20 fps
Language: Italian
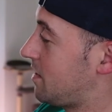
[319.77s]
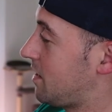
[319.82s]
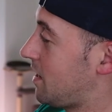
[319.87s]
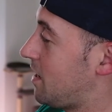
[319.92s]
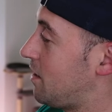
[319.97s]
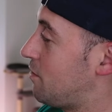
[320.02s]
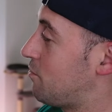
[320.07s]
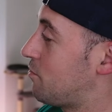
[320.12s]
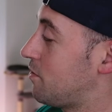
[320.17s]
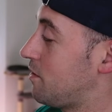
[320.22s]

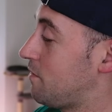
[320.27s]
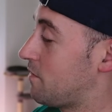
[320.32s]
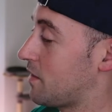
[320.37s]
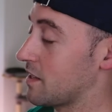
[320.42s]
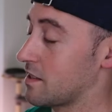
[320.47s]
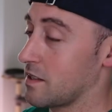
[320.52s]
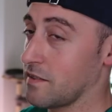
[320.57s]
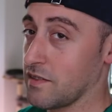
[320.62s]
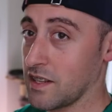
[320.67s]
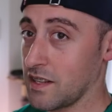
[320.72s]
E lui
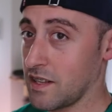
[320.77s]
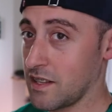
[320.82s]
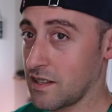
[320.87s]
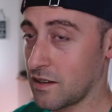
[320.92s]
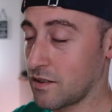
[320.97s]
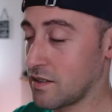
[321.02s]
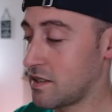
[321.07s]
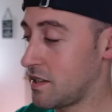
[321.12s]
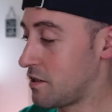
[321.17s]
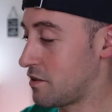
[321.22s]
infatti
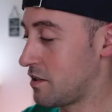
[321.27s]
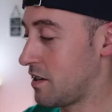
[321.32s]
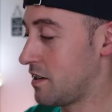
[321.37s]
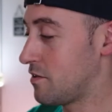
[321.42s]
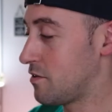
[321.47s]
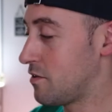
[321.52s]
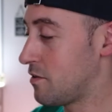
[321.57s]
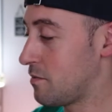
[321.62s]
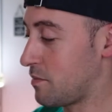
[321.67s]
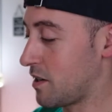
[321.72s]
vedete che si è
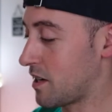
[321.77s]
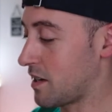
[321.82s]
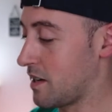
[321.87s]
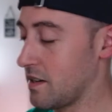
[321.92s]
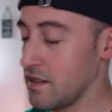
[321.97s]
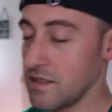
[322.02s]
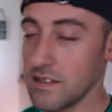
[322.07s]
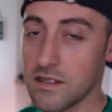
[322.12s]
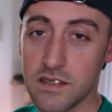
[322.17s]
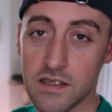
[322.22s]
acceso
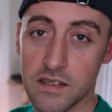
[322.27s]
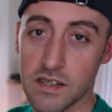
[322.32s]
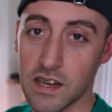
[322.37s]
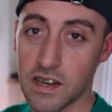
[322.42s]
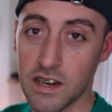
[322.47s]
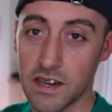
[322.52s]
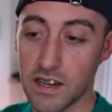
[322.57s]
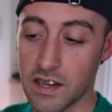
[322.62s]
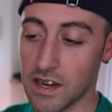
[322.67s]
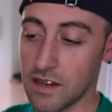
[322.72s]
perché si sta
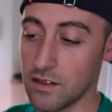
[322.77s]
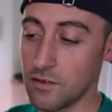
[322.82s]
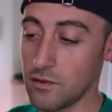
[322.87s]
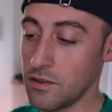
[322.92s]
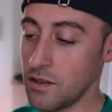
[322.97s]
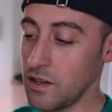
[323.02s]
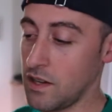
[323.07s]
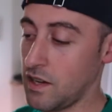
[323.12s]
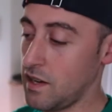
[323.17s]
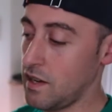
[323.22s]

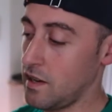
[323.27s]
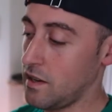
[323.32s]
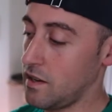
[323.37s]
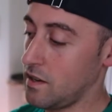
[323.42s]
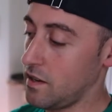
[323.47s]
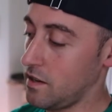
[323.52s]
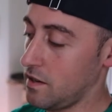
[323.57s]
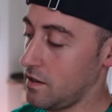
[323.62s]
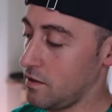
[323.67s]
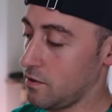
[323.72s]
caricando.
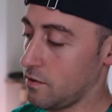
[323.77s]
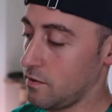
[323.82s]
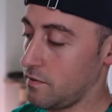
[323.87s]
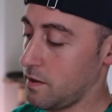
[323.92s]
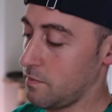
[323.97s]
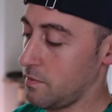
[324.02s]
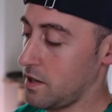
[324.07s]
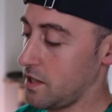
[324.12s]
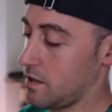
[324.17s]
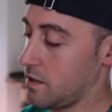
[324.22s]
Eh,
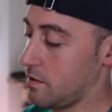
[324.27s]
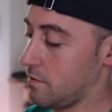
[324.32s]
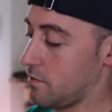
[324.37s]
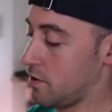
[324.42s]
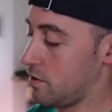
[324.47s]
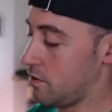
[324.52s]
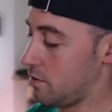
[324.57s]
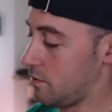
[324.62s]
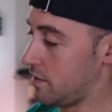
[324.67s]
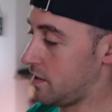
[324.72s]
ovviamente
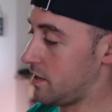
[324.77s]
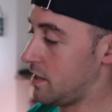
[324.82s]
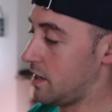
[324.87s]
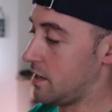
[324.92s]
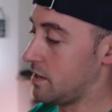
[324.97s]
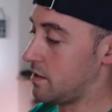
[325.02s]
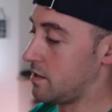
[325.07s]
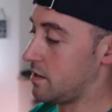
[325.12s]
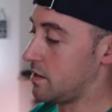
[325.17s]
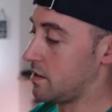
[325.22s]
voi lo
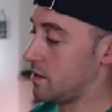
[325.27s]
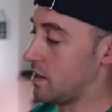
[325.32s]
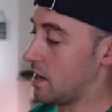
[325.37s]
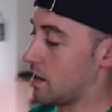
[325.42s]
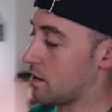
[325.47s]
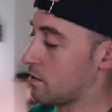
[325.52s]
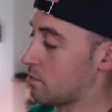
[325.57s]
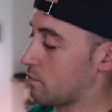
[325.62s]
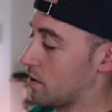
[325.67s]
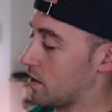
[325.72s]
vedete
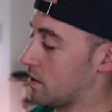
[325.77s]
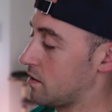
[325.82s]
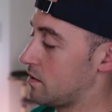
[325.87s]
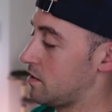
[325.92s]
da qua.